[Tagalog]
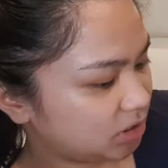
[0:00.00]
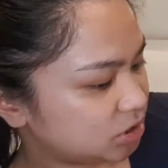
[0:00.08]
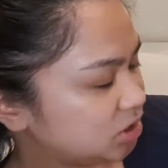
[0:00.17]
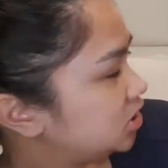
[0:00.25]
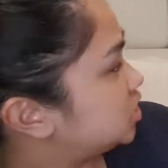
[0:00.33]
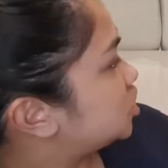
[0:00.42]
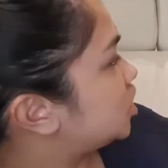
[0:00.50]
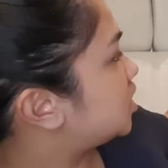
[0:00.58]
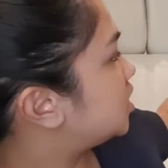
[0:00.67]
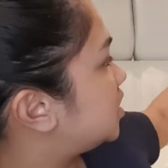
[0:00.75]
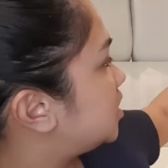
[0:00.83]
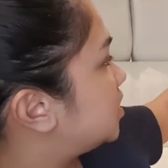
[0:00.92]
and
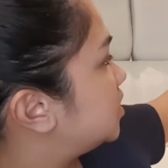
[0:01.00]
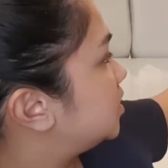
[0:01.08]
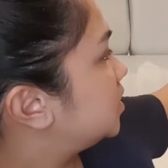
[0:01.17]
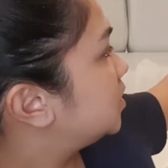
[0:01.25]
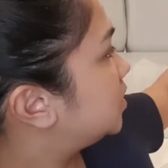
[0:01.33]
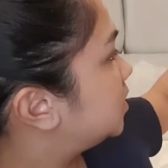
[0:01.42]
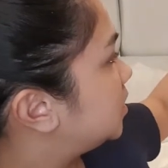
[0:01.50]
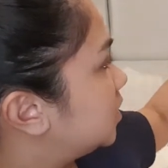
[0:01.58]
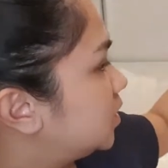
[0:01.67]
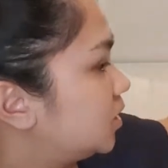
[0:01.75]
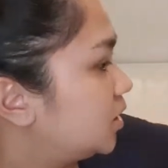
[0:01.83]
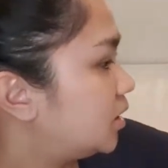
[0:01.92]
ginger.
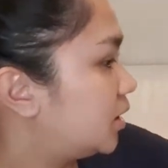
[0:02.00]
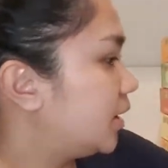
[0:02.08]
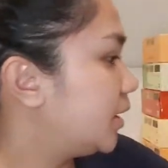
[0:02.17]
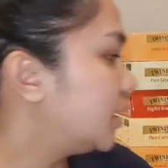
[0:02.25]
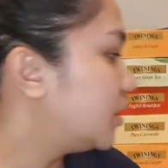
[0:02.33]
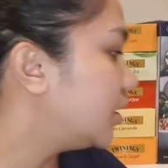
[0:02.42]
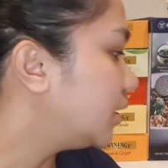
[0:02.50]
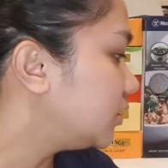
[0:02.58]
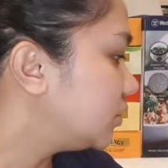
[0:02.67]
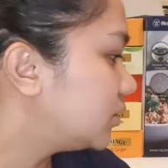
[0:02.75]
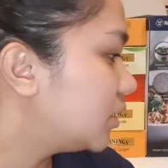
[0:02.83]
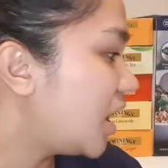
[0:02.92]

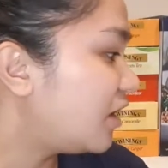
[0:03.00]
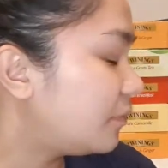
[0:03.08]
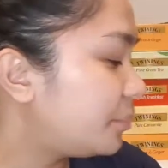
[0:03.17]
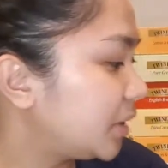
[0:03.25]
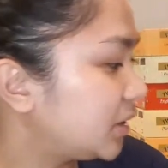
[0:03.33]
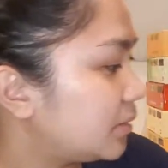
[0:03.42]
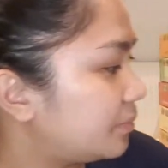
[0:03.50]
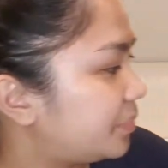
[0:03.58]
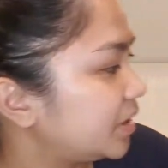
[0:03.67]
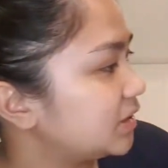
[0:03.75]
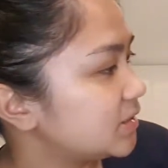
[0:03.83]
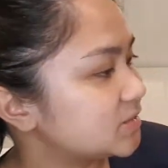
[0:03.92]
Ayan. Ha, pag,
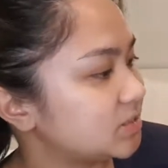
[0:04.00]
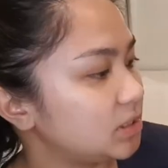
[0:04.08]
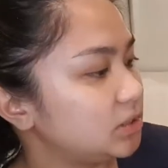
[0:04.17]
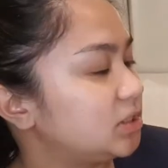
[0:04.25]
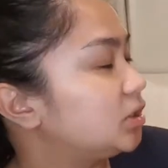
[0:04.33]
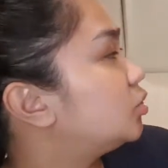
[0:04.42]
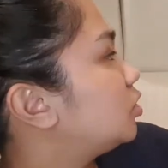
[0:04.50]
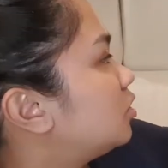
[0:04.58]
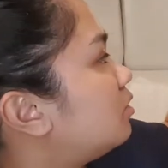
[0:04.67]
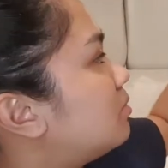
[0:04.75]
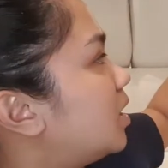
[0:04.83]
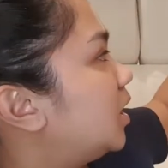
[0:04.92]
pag nag-sale dito
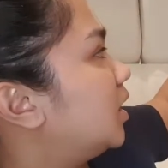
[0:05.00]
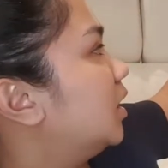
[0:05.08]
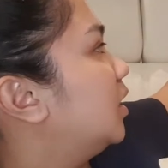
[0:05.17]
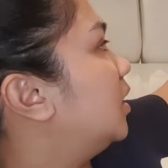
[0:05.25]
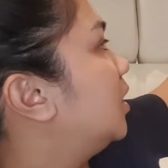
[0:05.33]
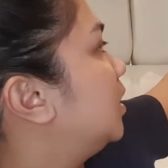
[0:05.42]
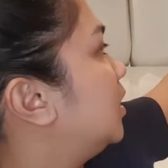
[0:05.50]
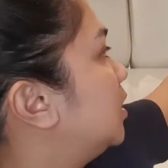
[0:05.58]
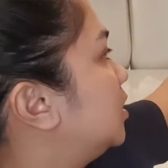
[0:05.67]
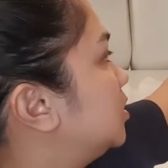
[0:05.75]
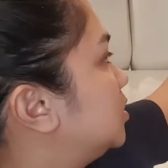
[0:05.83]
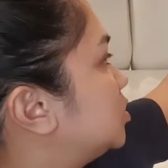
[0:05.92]
yung mga
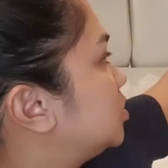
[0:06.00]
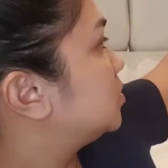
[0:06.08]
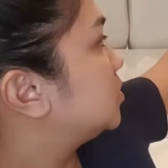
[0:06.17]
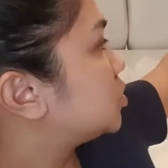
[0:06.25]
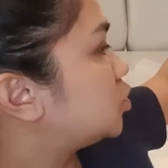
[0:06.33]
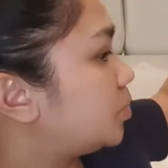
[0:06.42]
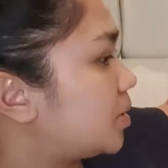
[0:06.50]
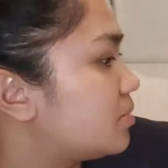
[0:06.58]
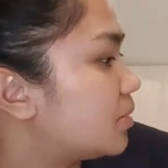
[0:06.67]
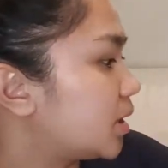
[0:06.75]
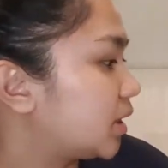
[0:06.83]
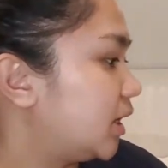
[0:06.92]

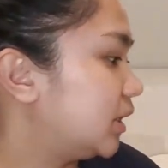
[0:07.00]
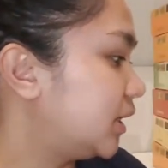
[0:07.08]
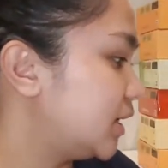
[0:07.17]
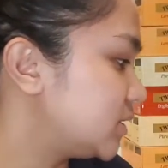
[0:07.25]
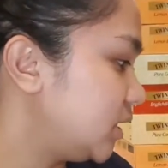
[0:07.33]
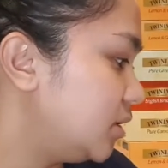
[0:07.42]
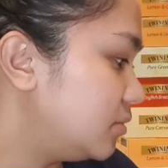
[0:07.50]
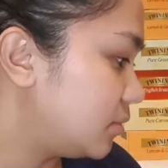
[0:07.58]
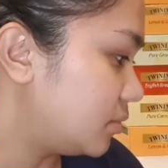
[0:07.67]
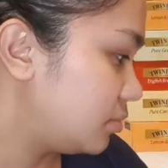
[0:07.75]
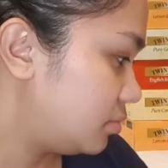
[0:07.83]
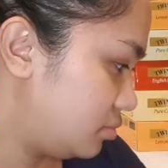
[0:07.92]
supermarket, as in,
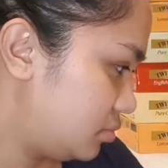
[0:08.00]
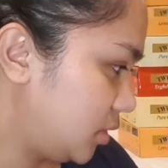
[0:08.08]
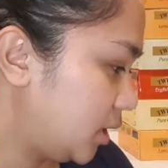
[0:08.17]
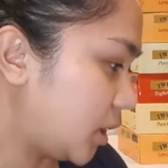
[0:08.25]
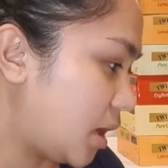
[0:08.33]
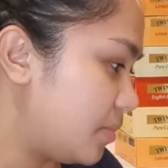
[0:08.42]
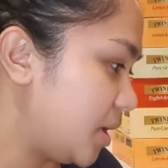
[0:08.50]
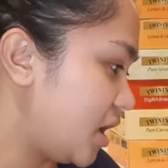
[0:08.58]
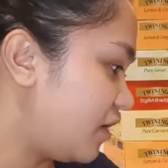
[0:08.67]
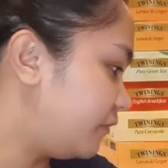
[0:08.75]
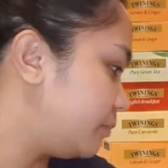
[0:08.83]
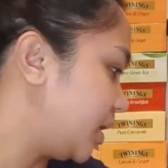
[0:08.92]
grabe,
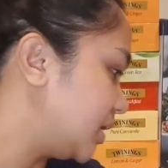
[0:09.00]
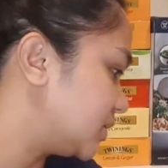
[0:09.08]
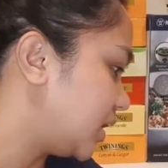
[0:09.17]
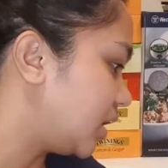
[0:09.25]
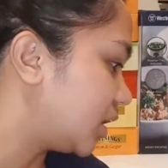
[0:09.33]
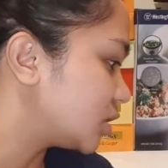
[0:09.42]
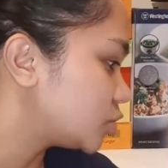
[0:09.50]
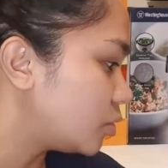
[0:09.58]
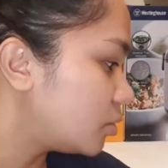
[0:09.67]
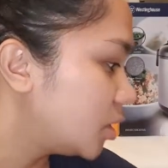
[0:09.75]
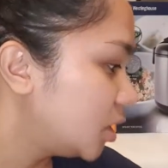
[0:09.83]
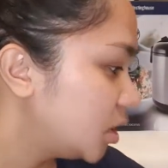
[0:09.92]
half price talaga. So,